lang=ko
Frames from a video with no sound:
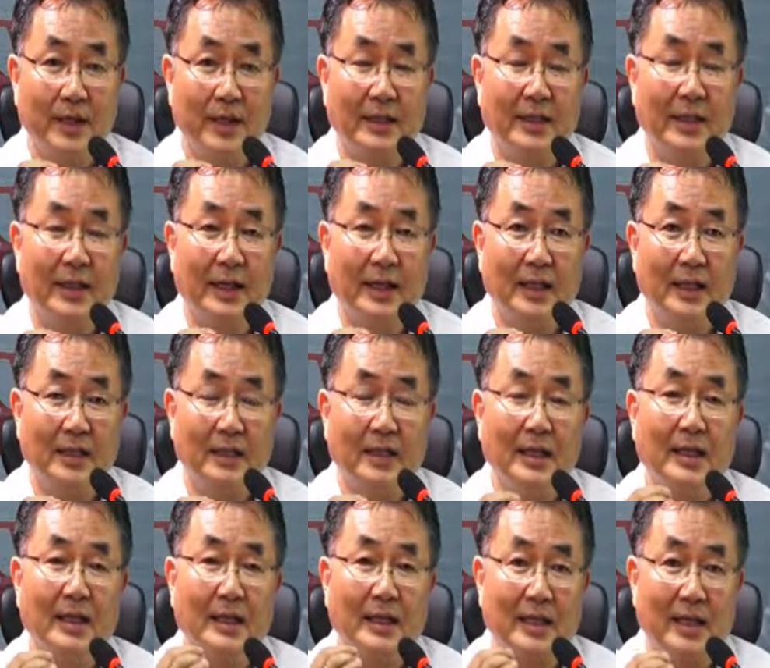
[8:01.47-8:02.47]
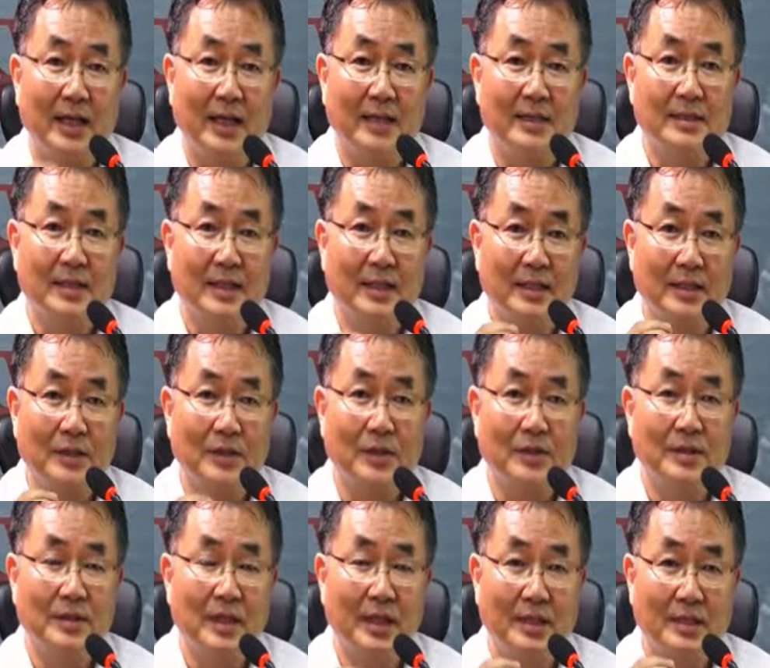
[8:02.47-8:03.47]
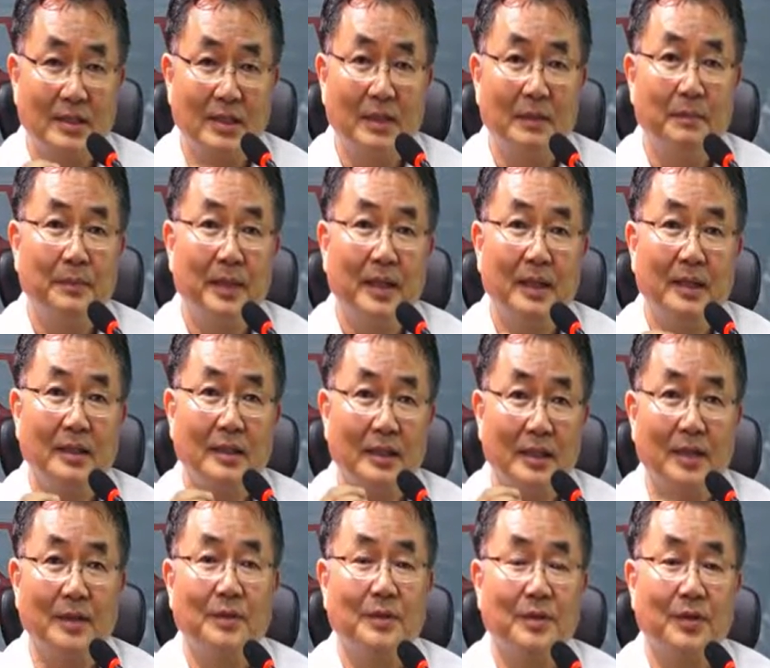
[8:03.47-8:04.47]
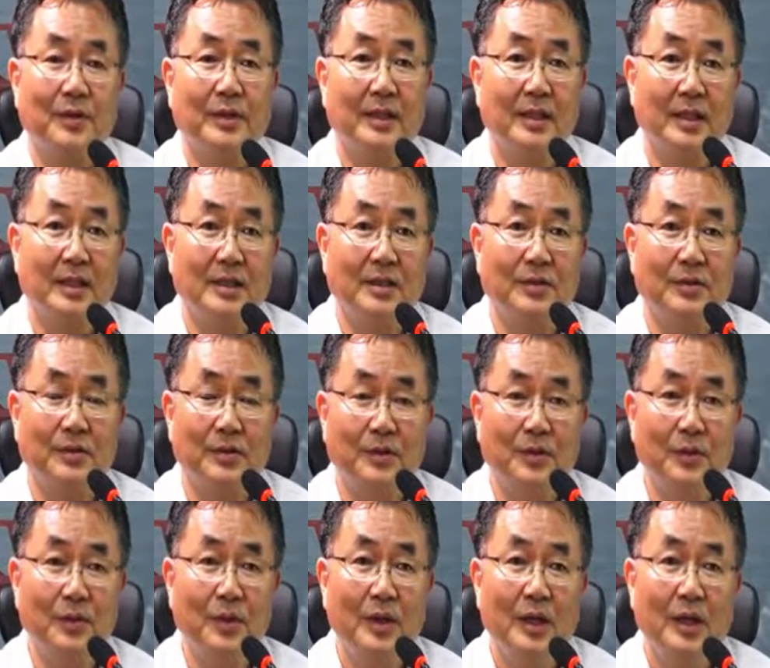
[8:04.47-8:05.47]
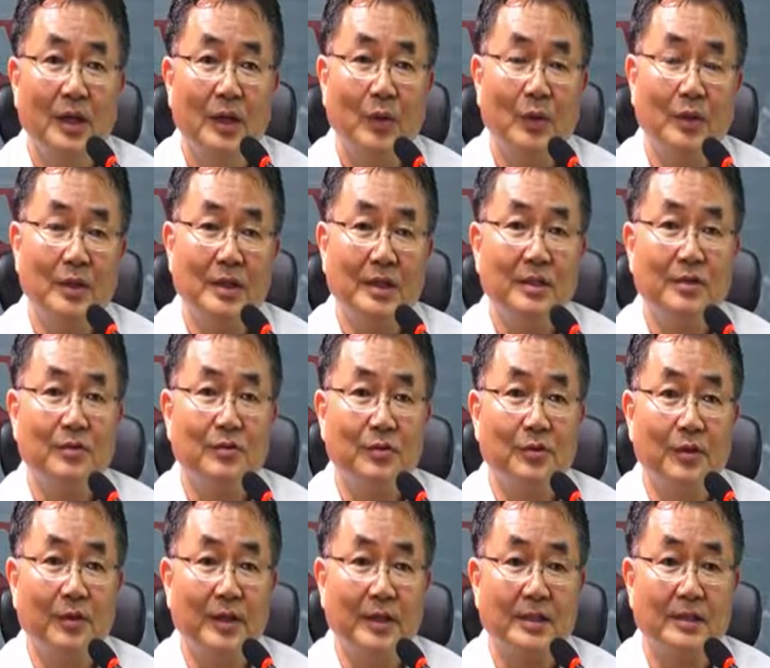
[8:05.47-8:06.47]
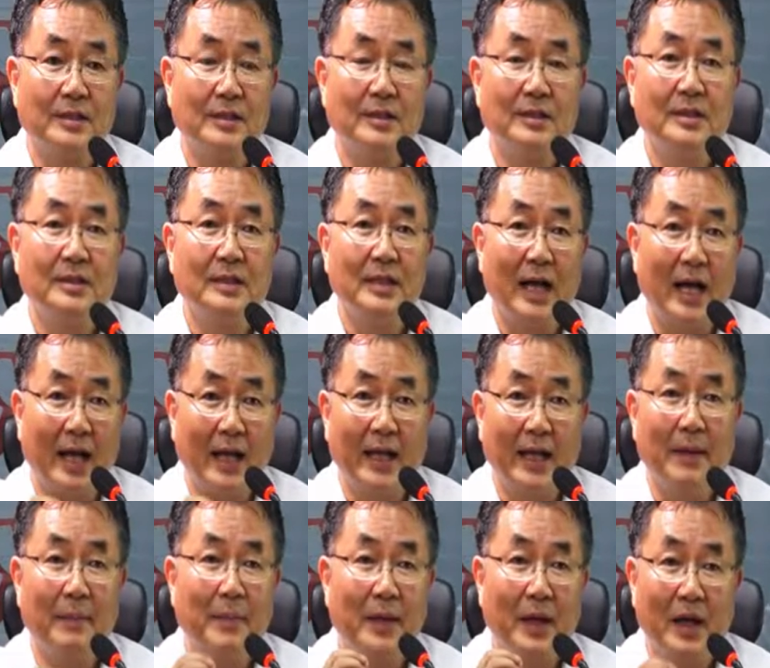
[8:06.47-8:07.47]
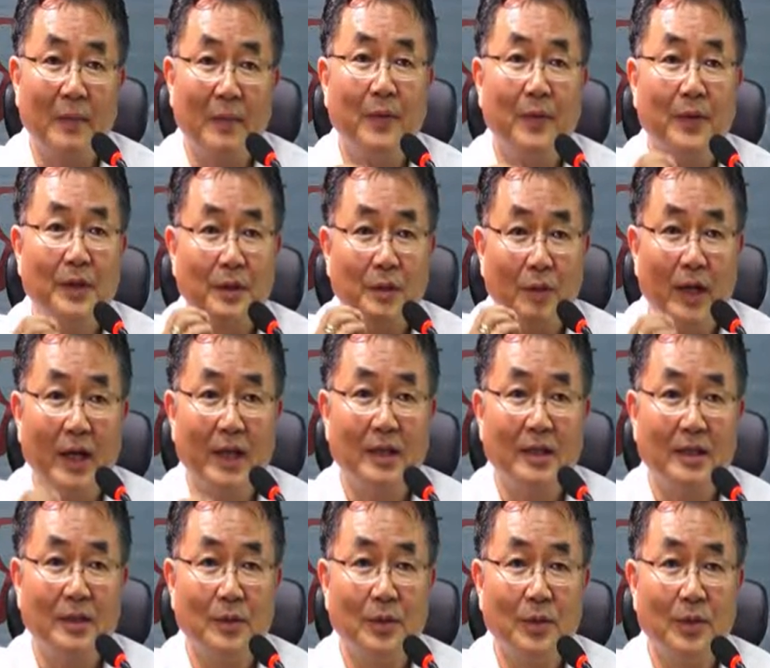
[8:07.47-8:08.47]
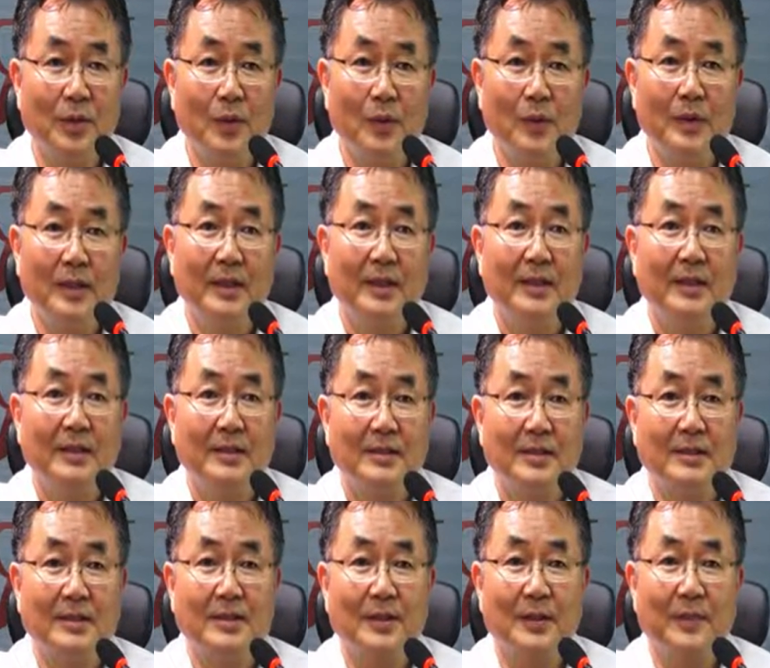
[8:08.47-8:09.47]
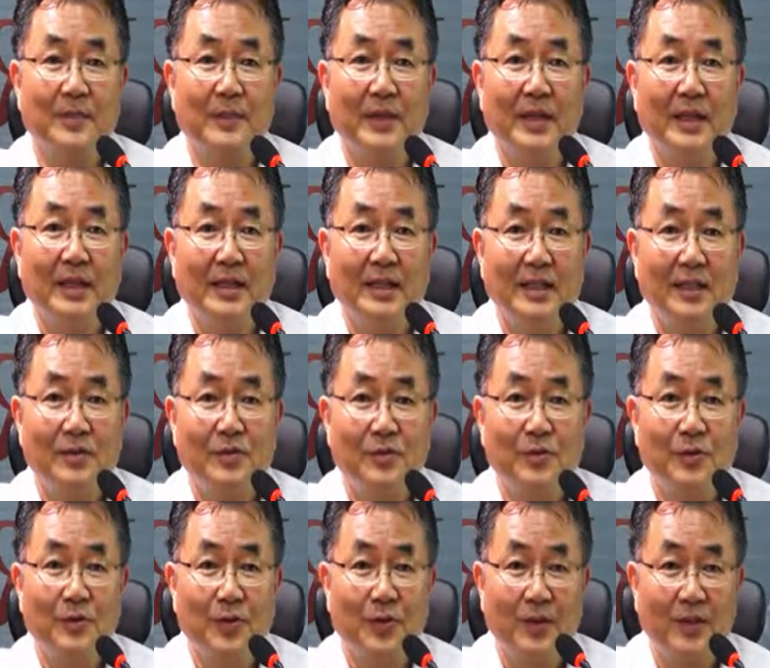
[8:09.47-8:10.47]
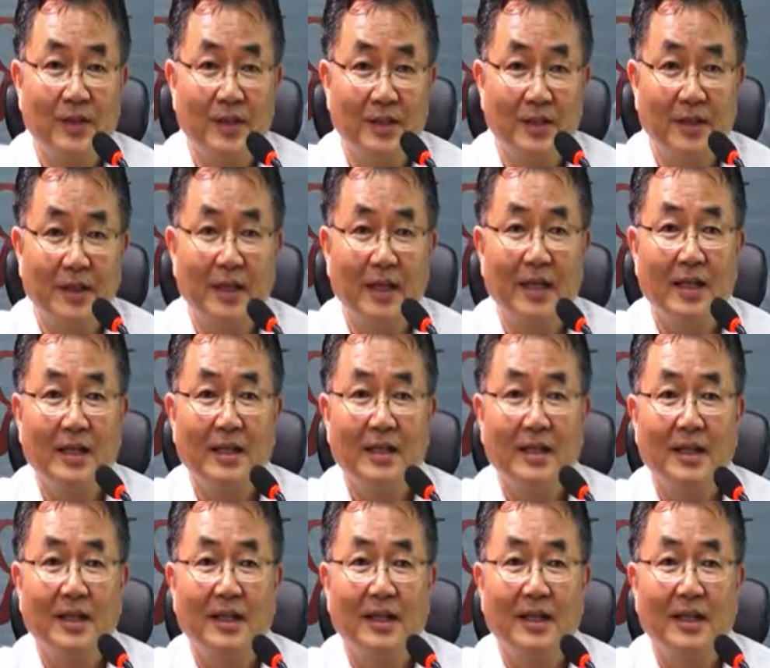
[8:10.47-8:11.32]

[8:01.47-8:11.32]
해당하는 가상 전자 칠판이라고 정의된 기술이고 오늘 이 스튜디오에서 그 안에 파워포인트 파일을 놓고 직접 이 스튜디오를 이렇게